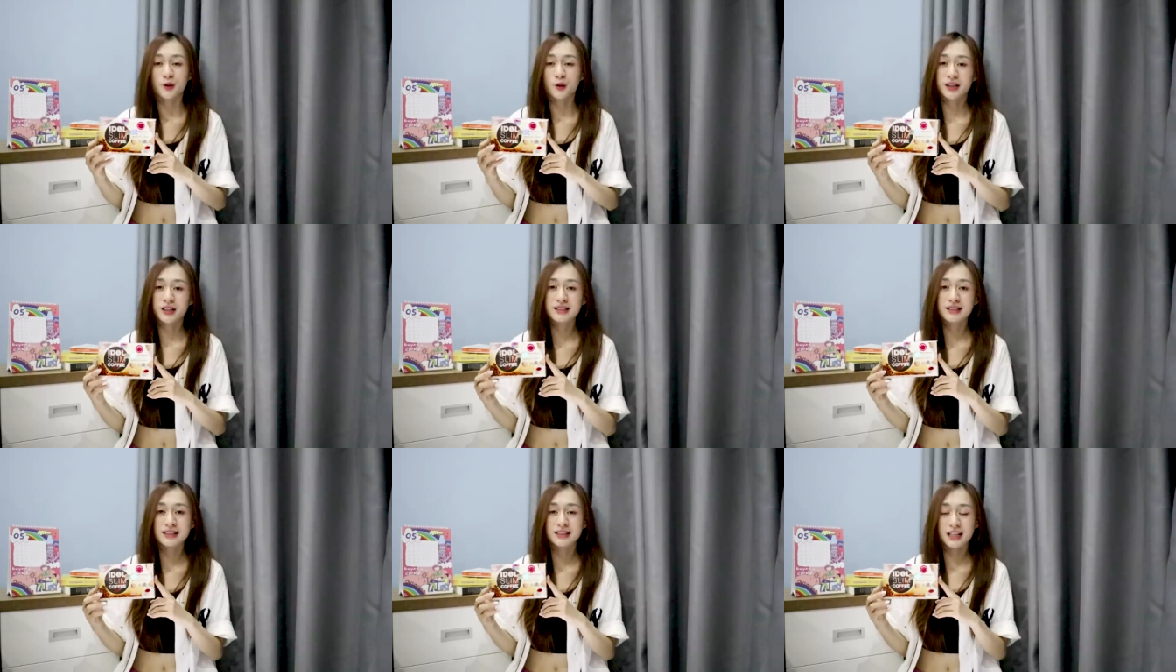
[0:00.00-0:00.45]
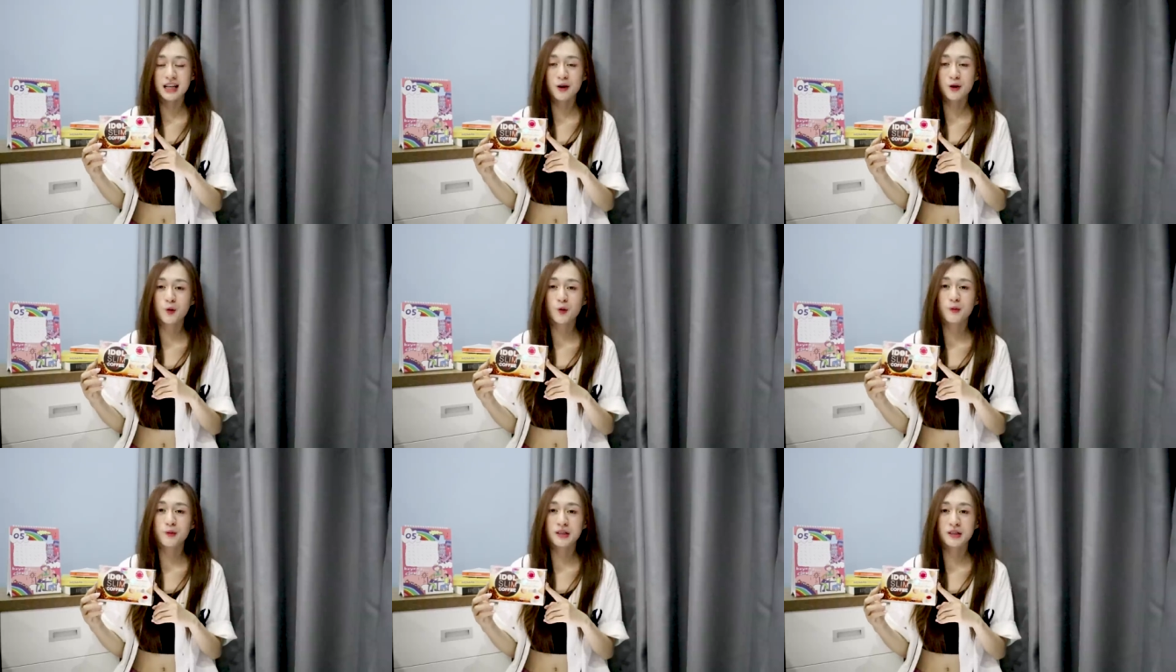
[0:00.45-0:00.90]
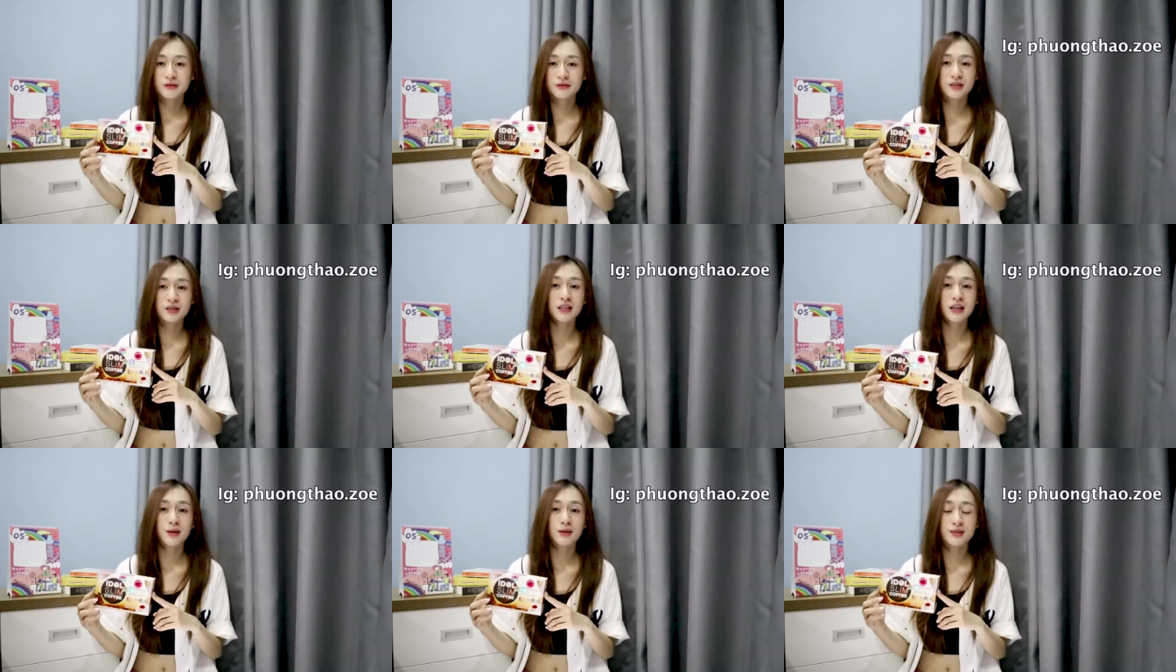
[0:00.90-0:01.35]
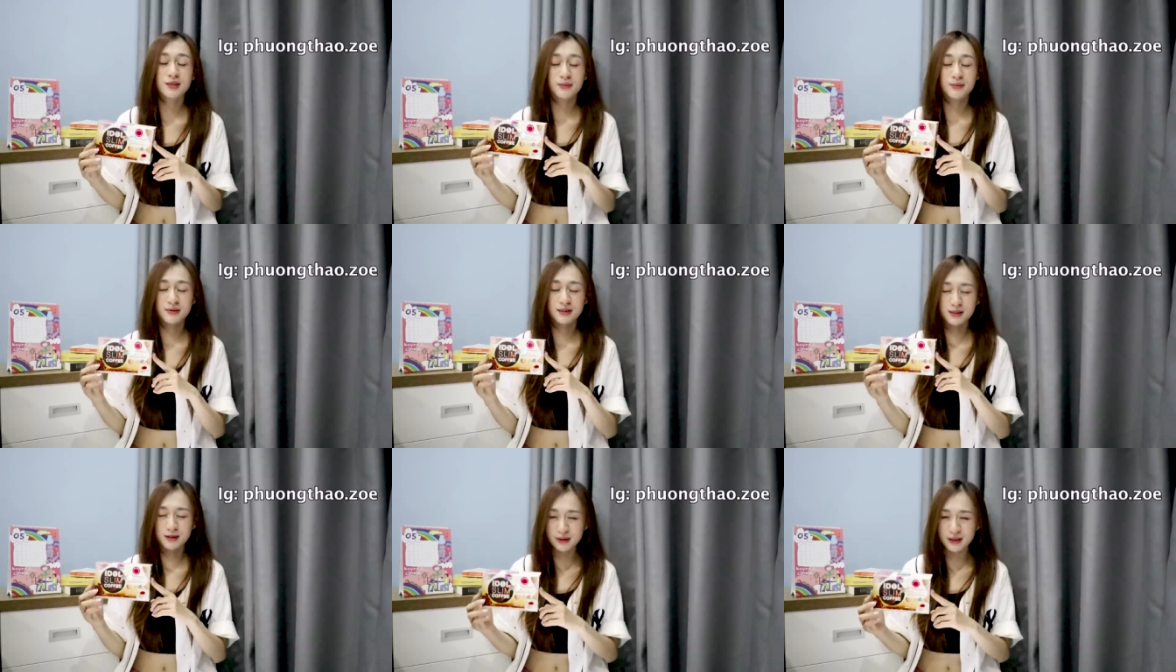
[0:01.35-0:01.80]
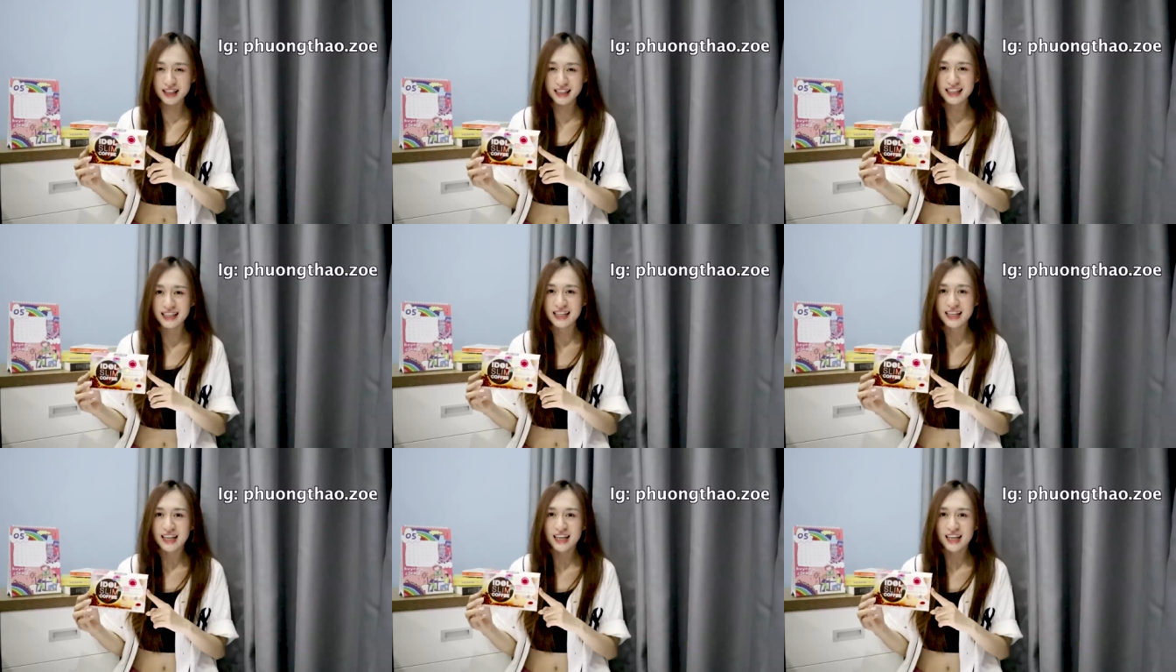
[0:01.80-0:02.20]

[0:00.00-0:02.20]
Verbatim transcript: qua insta của mình phương thảo zoe